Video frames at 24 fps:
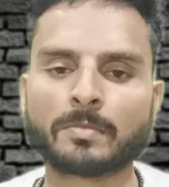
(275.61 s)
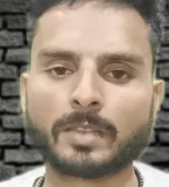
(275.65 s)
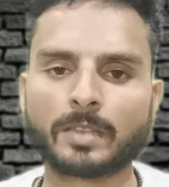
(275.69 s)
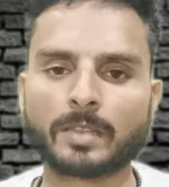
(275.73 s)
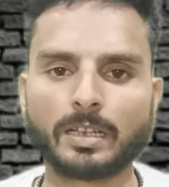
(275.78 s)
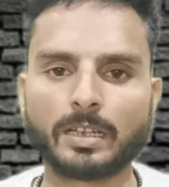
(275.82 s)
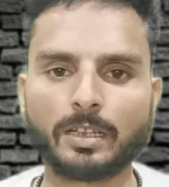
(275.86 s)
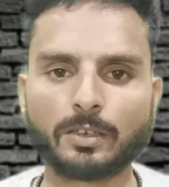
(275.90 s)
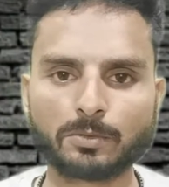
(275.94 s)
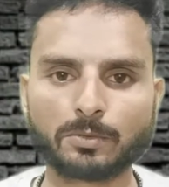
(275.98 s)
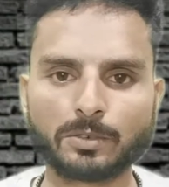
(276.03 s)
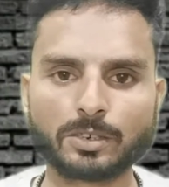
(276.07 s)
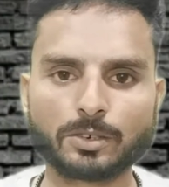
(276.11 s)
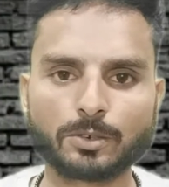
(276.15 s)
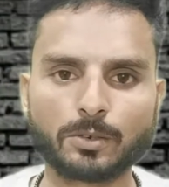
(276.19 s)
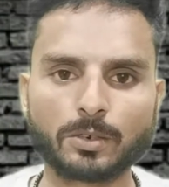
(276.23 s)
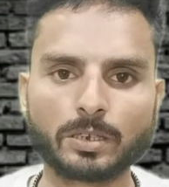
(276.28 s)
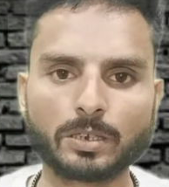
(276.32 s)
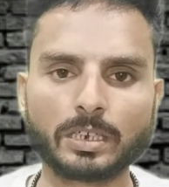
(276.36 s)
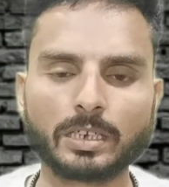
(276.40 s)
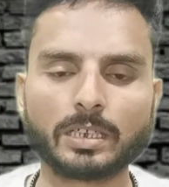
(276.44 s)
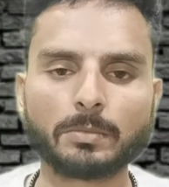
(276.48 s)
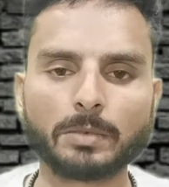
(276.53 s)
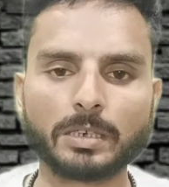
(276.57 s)
इनको इंस्टॉल
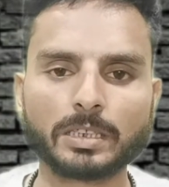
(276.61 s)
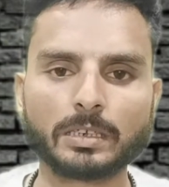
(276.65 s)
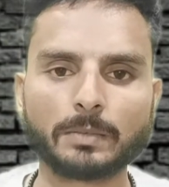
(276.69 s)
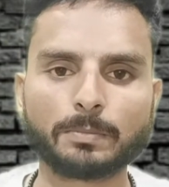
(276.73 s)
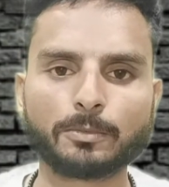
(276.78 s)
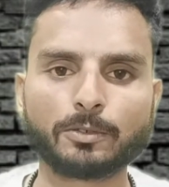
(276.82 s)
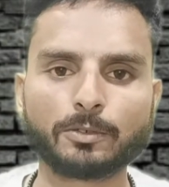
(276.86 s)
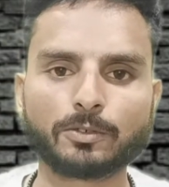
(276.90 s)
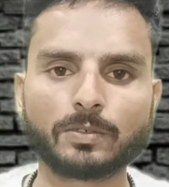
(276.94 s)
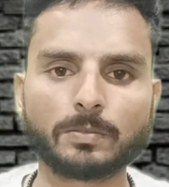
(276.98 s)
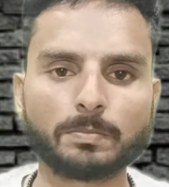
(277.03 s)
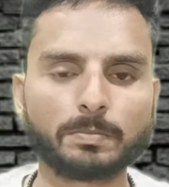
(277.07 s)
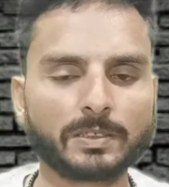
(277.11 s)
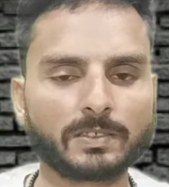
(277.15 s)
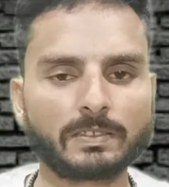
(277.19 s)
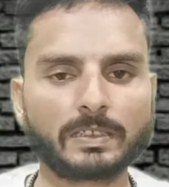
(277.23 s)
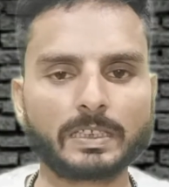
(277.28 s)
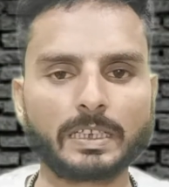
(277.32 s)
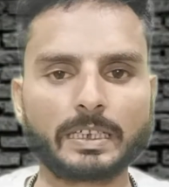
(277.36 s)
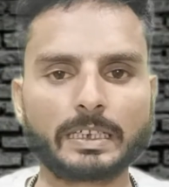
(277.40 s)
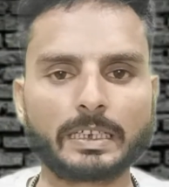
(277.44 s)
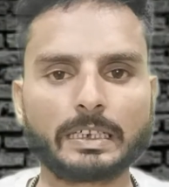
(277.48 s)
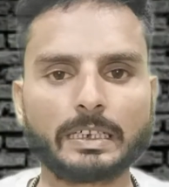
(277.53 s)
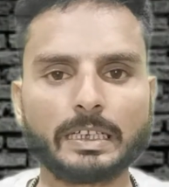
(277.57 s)
करने के बाद आपको सिंपल से
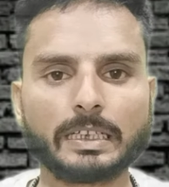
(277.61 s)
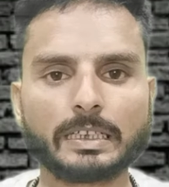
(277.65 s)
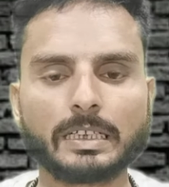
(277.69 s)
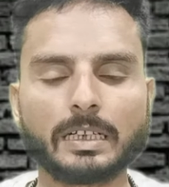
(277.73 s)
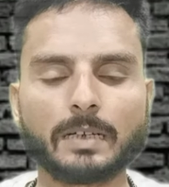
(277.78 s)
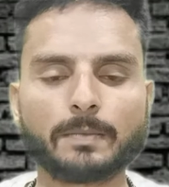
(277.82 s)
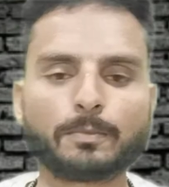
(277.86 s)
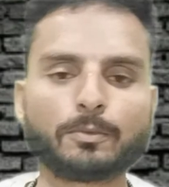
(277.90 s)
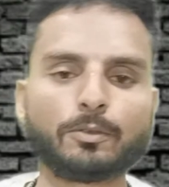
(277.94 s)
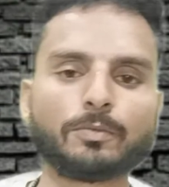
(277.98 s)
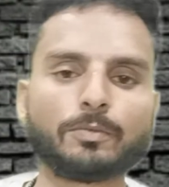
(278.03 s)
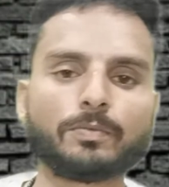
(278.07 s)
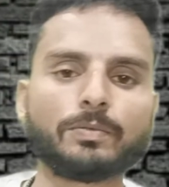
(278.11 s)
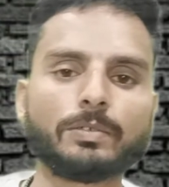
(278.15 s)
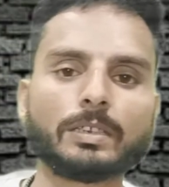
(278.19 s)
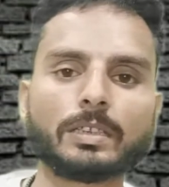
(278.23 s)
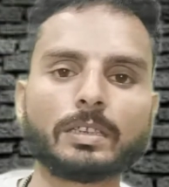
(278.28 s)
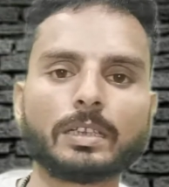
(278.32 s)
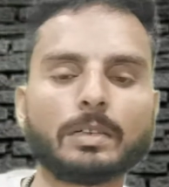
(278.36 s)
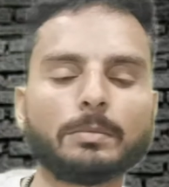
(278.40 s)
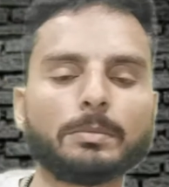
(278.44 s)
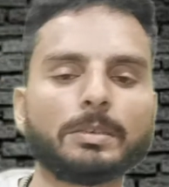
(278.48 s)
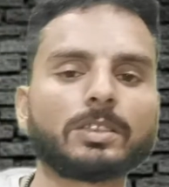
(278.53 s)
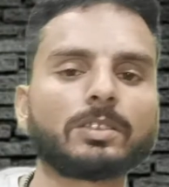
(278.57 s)
क्या करना है कि आपको फिर
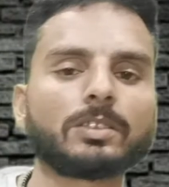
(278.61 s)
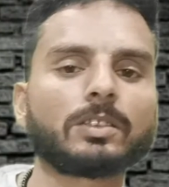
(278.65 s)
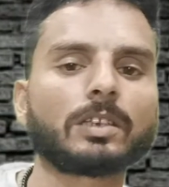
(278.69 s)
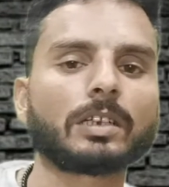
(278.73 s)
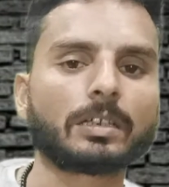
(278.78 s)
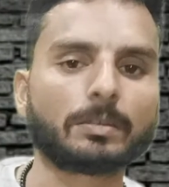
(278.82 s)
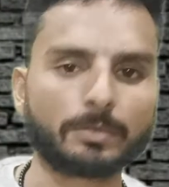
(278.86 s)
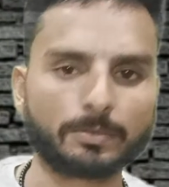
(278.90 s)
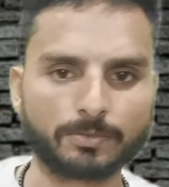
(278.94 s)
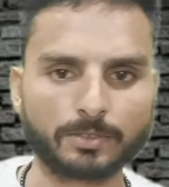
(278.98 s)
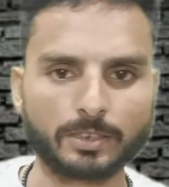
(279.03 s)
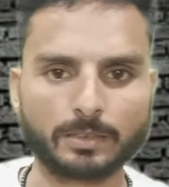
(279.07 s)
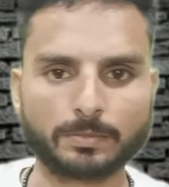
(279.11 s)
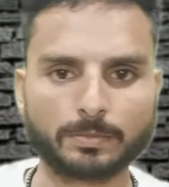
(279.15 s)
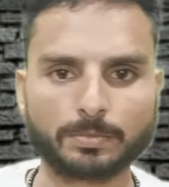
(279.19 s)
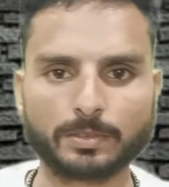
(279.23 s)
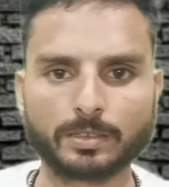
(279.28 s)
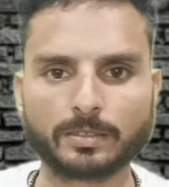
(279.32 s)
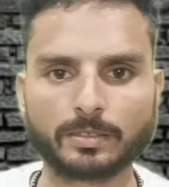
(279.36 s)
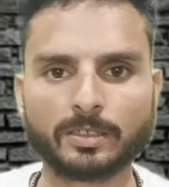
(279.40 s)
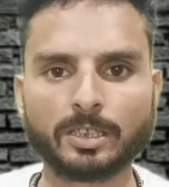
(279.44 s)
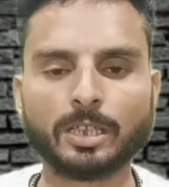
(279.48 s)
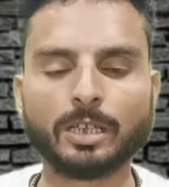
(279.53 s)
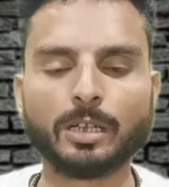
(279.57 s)
जाना है मंत्रा की वेबसाइट पे
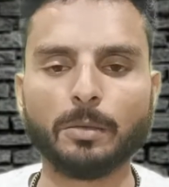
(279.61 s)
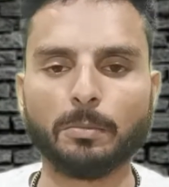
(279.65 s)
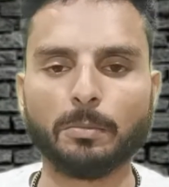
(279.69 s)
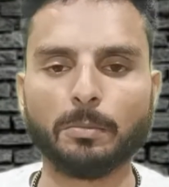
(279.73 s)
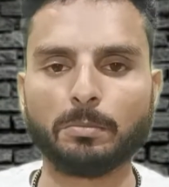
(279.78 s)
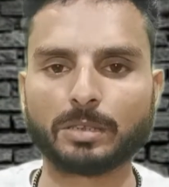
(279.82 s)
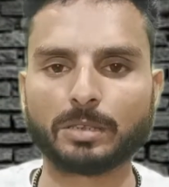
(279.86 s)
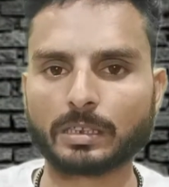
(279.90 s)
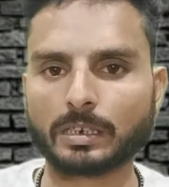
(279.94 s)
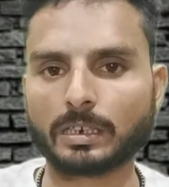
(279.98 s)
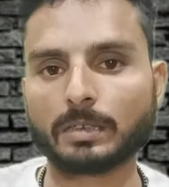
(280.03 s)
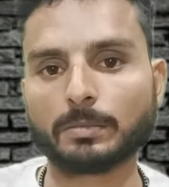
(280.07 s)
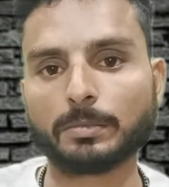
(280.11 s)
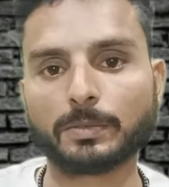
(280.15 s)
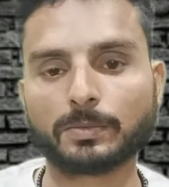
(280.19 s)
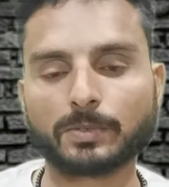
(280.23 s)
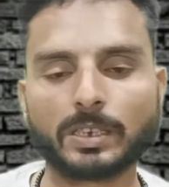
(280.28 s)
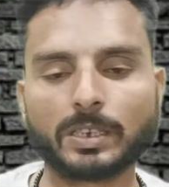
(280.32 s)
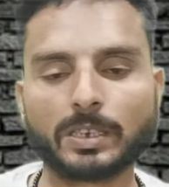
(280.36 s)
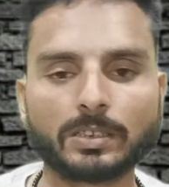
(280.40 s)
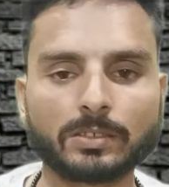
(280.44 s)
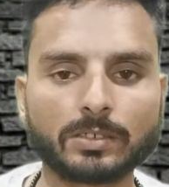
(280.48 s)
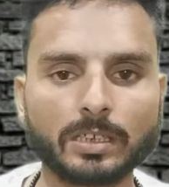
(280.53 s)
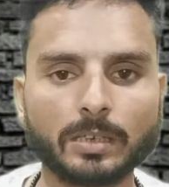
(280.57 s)
मंत्रा की
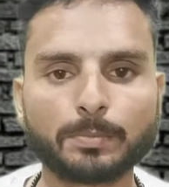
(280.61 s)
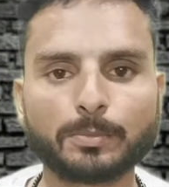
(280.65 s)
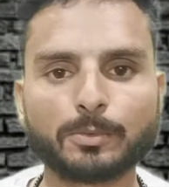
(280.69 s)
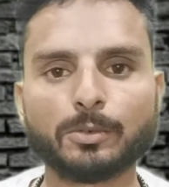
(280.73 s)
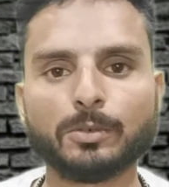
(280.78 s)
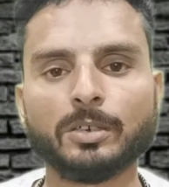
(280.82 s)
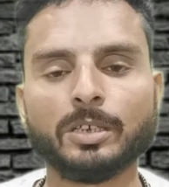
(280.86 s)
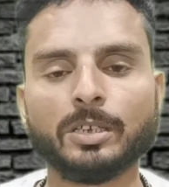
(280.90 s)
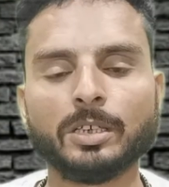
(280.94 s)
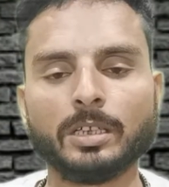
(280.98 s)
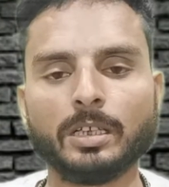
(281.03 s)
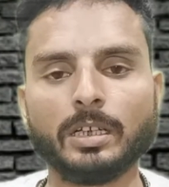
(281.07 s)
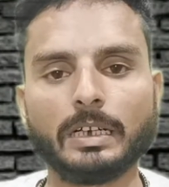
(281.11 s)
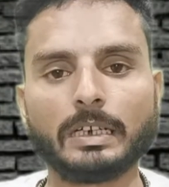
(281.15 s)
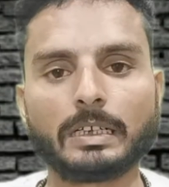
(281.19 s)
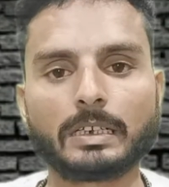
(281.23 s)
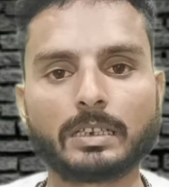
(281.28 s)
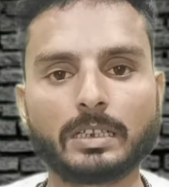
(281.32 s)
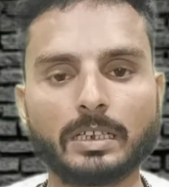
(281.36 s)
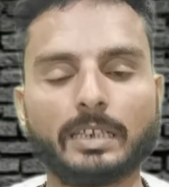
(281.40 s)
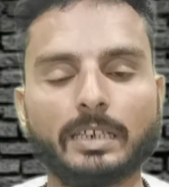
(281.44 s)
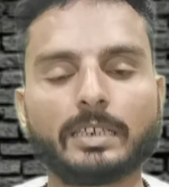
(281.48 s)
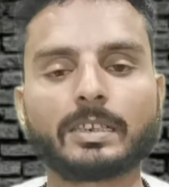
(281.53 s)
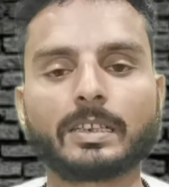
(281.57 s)
वेबसाइट से आपको
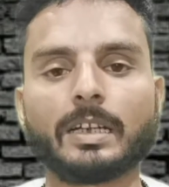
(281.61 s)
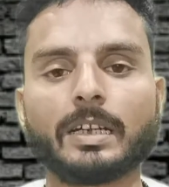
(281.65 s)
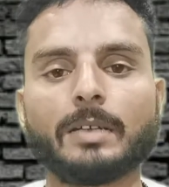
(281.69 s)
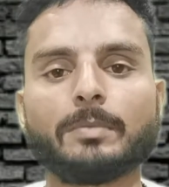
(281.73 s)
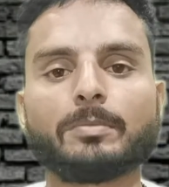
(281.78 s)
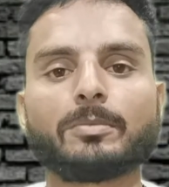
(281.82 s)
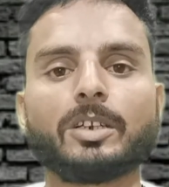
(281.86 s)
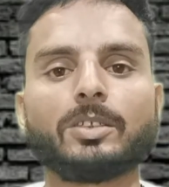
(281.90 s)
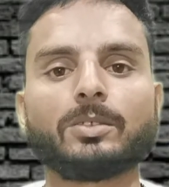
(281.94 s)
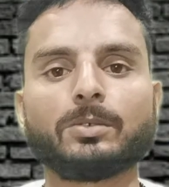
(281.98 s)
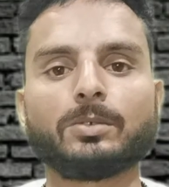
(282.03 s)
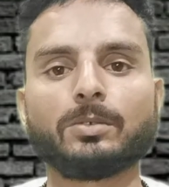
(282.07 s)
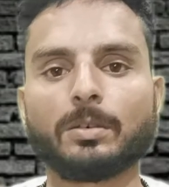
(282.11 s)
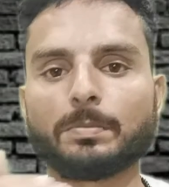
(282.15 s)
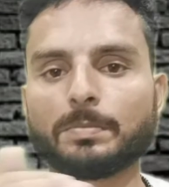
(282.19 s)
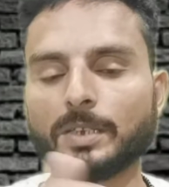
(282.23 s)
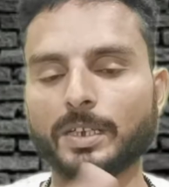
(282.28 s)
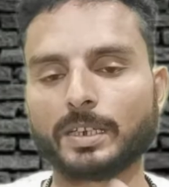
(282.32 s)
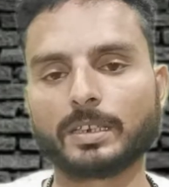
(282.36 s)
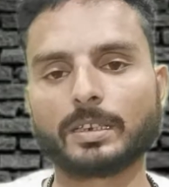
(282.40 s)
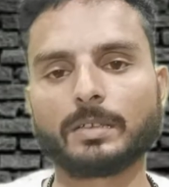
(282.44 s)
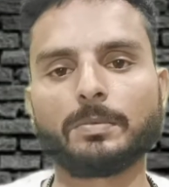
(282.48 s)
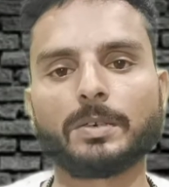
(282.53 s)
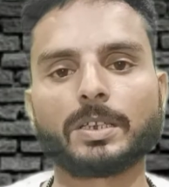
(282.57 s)
रियल टाइम का जो
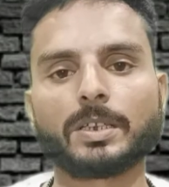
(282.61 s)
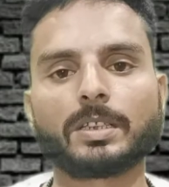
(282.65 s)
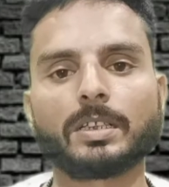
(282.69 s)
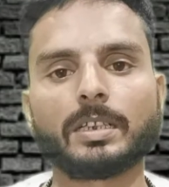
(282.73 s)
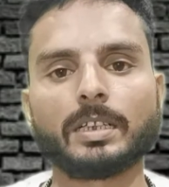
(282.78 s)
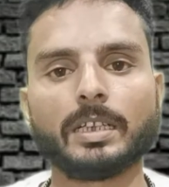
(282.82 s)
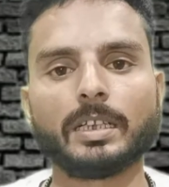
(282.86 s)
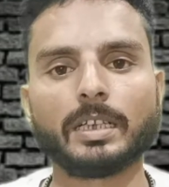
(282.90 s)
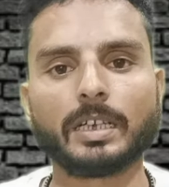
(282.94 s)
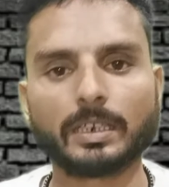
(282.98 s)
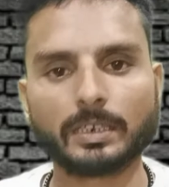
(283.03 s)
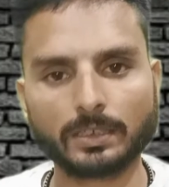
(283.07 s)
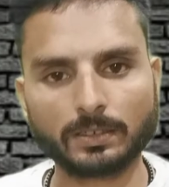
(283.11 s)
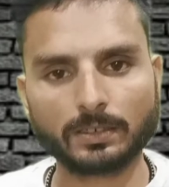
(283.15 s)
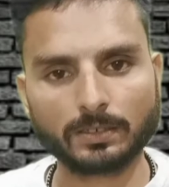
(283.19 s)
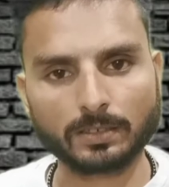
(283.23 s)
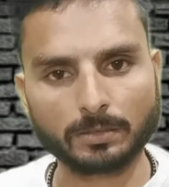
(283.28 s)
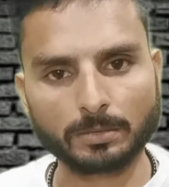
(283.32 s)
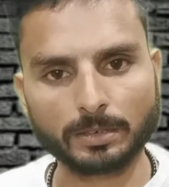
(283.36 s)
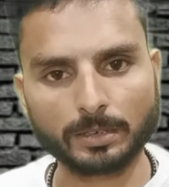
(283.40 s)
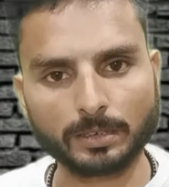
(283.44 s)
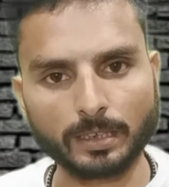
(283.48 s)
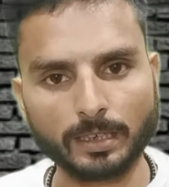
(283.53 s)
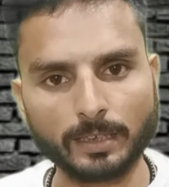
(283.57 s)
अपडेटेड वर्जन है आर
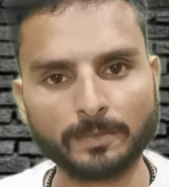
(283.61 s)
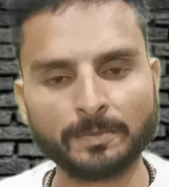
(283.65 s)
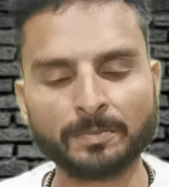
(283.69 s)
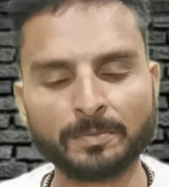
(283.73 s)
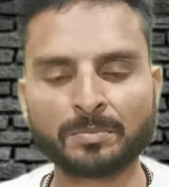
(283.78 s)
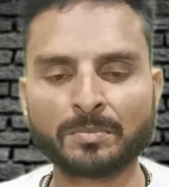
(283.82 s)
सर्विस का